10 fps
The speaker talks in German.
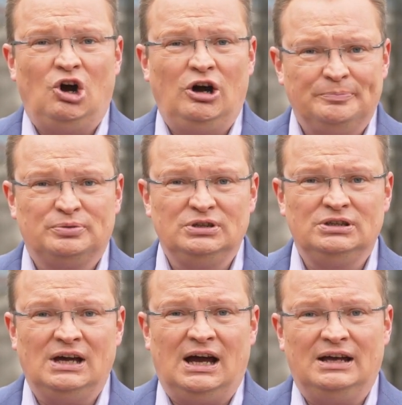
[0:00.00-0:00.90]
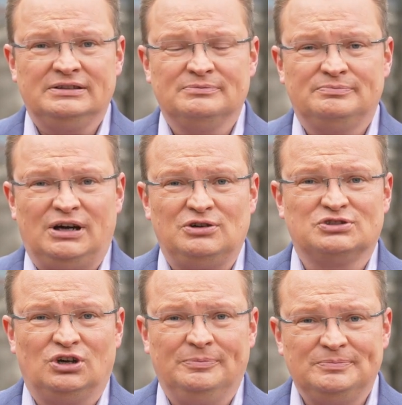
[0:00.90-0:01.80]
ob die
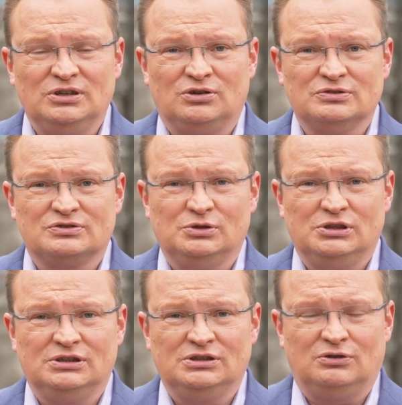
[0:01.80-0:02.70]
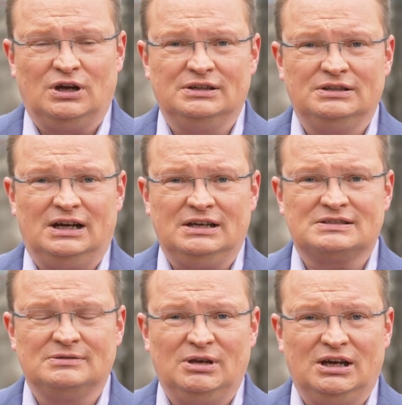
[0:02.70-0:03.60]
Atempause, ob die Konsolidierung an den
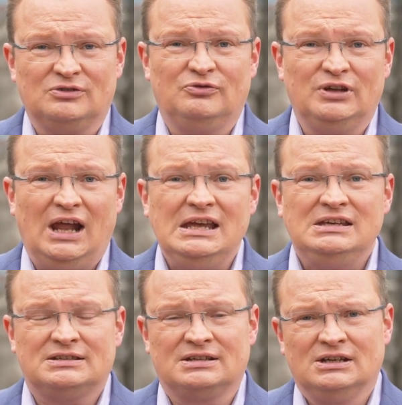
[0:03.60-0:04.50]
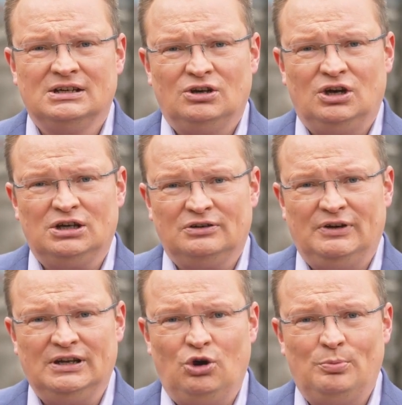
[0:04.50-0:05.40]
Aktienmärkten vielleicht
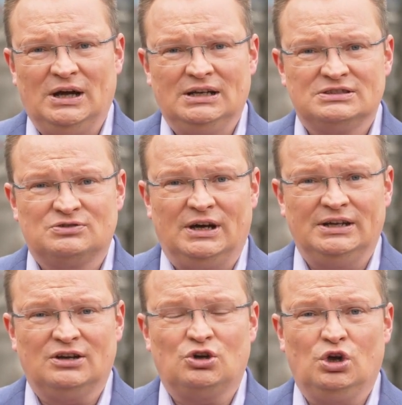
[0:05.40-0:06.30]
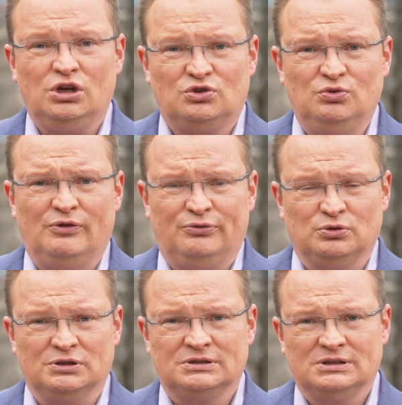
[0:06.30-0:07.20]
irgendwann auch mal zu einer Korrektur
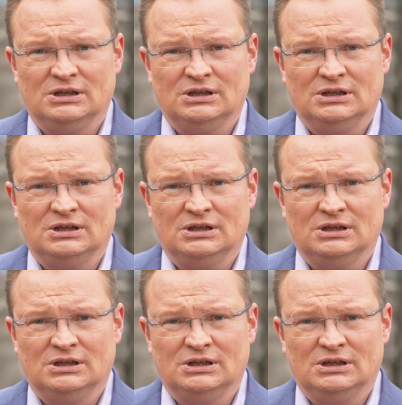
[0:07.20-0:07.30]
führt.